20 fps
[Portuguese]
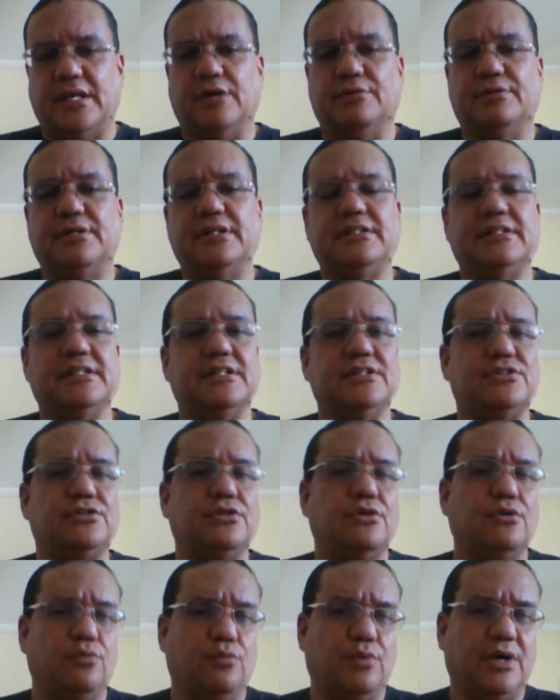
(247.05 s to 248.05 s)
É o que
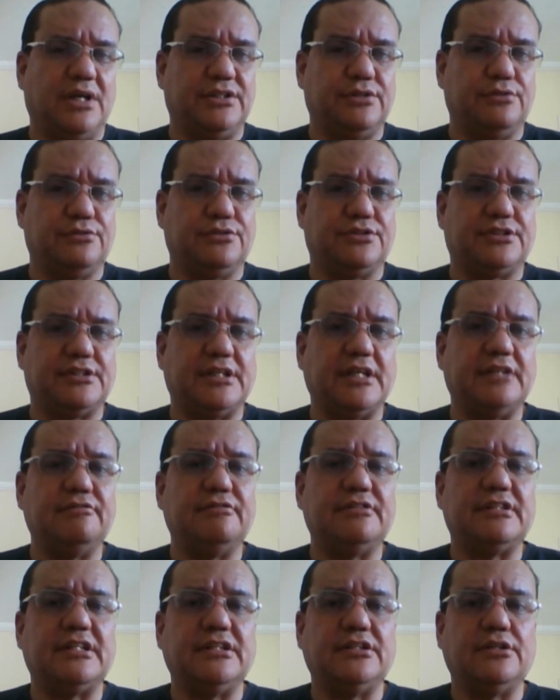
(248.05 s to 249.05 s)
diz o artigo
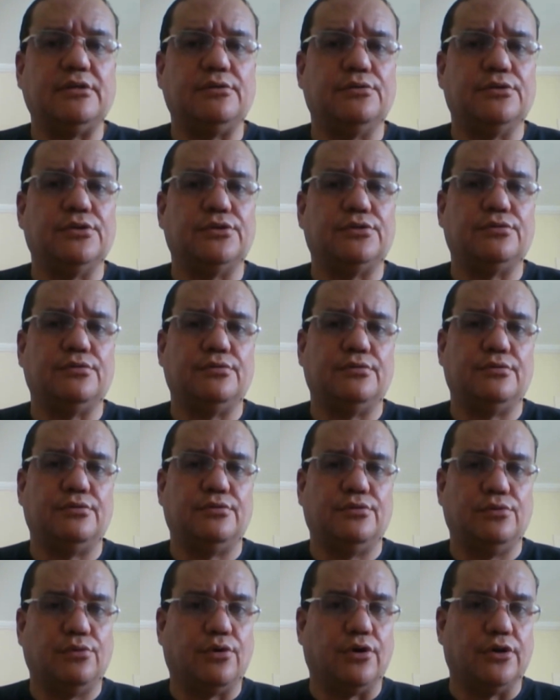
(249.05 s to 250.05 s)
138
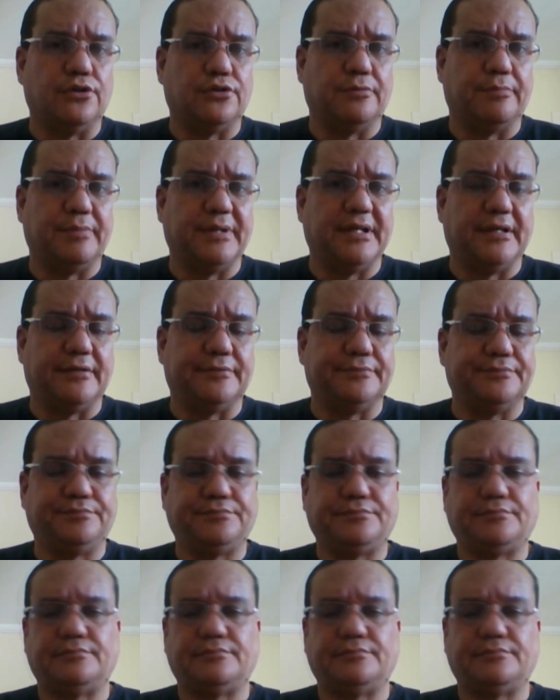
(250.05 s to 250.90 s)
do Código Penal.